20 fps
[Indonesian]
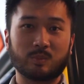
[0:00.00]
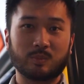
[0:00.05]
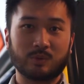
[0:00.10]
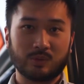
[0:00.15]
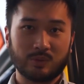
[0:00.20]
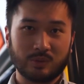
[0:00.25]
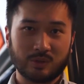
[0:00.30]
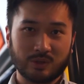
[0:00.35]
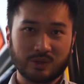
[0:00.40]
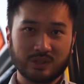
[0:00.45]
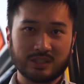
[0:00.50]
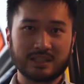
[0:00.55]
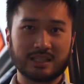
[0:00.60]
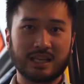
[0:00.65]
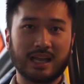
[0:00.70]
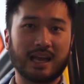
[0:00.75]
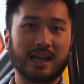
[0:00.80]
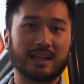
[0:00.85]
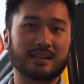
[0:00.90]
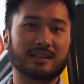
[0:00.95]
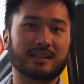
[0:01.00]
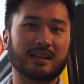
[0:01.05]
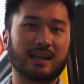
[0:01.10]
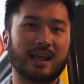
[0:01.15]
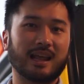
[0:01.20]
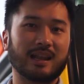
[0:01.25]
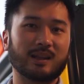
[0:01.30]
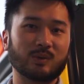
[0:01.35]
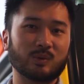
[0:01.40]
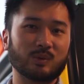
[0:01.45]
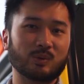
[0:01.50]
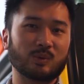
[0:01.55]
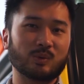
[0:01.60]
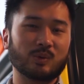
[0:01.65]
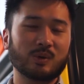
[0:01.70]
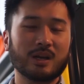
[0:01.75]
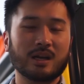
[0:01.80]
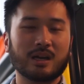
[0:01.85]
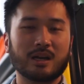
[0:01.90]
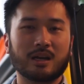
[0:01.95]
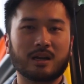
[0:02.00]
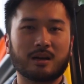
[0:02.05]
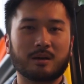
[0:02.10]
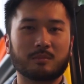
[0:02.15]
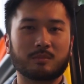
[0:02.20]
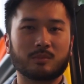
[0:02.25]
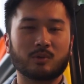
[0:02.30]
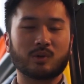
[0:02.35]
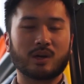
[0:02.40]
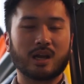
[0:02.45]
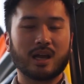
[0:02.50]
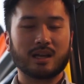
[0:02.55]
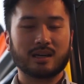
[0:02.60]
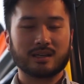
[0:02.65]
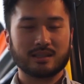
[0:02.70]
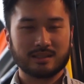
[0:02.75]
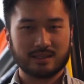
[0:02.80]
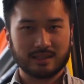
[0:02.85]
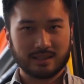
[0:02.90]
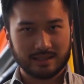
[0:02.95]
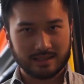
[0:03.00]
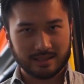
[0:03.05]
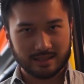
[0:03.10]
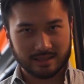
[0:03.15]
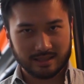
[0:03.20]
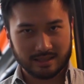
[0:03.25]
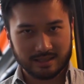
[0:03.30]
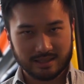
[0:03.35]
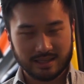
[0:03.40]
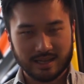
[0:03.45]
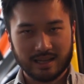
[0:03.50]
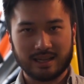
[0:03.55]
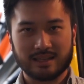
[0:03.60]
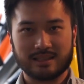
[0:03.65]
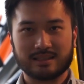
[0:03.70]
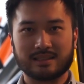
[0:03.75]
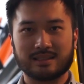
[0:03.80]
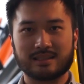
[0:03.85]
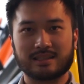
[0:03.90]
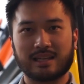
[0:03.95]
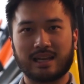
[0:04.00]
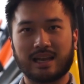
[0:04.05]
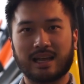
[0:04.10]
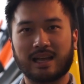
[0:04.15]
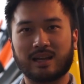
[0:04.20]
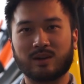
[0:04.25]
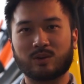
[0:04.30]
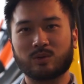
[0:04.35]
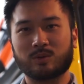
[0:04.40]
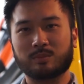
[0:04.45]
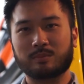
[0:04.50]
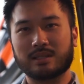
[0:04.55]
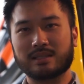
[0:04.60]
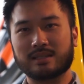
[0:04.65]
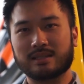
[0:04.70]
umur, sehat selalu, murah rejeki dan selalu